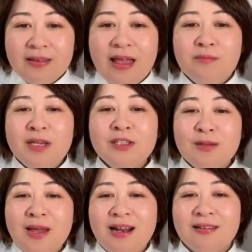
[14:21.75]
でみっ
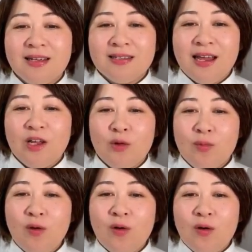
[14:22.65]
つめなんですけれど
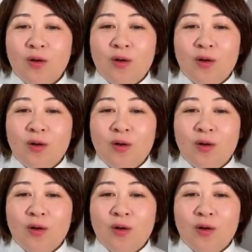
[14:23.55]
も、